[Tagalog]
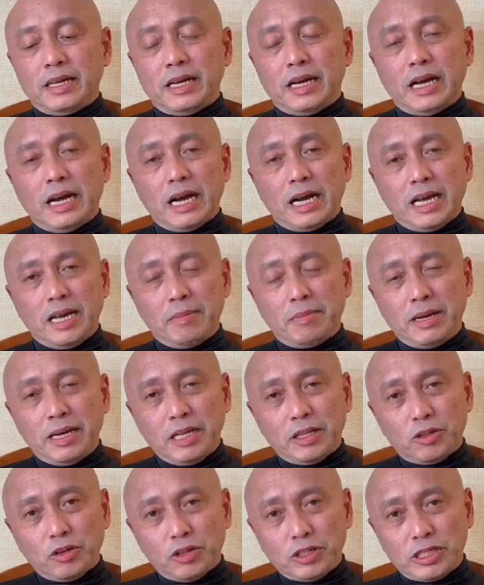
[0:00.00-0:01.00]
Ang iba
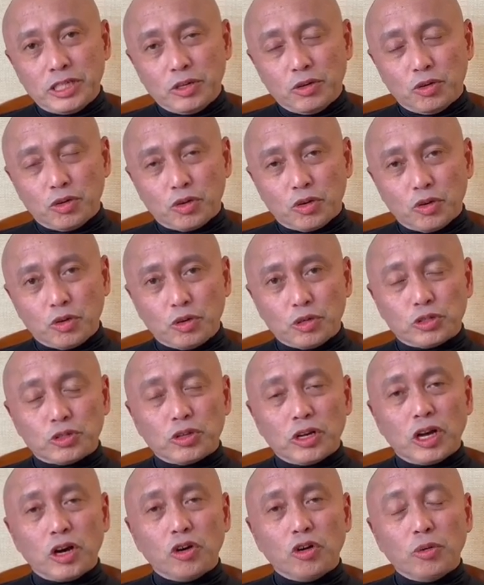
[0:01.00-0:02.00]
nito siguro gusto
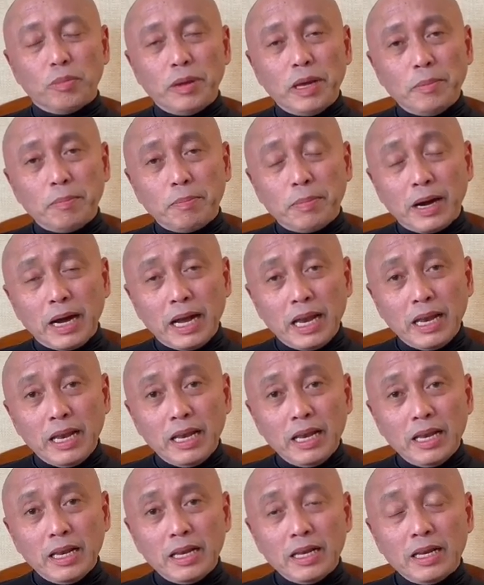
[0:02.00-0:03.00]
lang
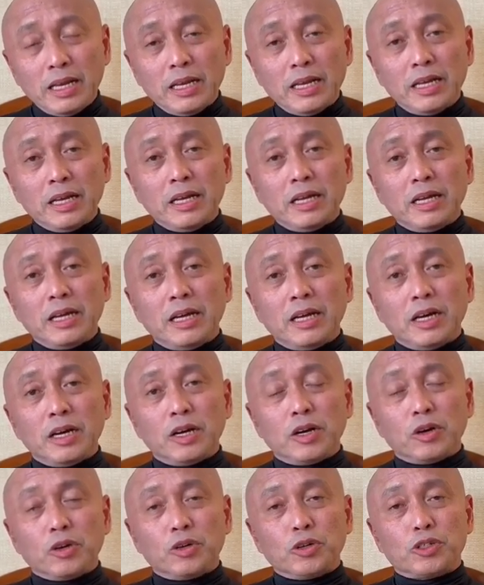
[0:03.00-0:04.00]
umepal,
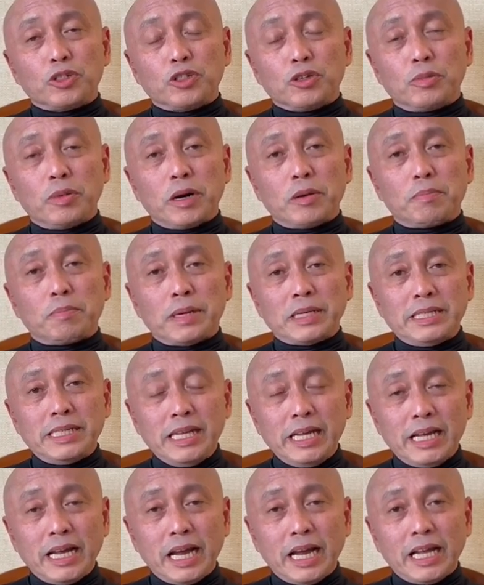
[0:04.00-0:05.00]
gusto
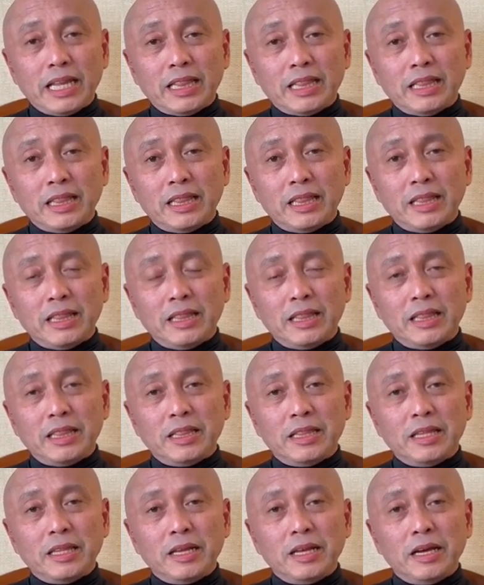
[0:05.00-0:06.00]
magpasikat
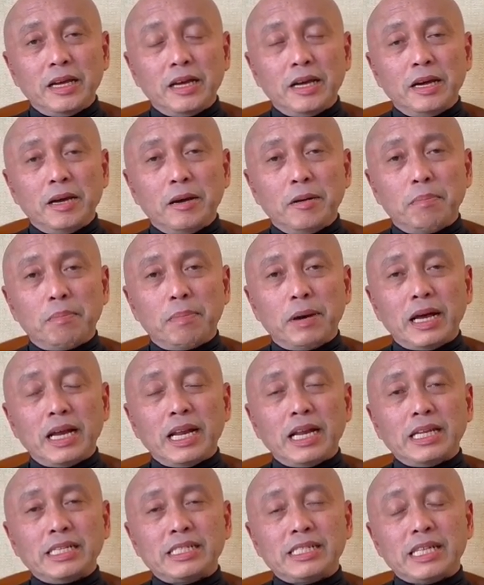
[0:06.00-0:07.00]

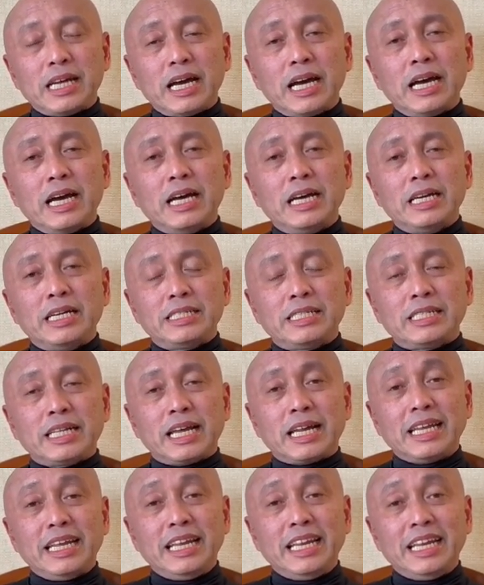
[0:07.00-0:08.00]
para sa
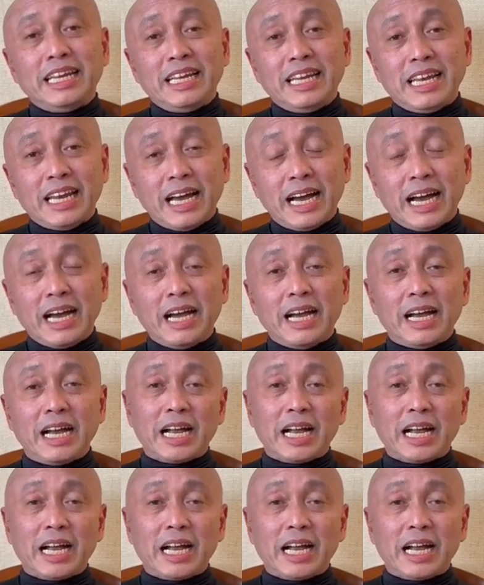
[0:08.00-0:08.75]
sarili nilang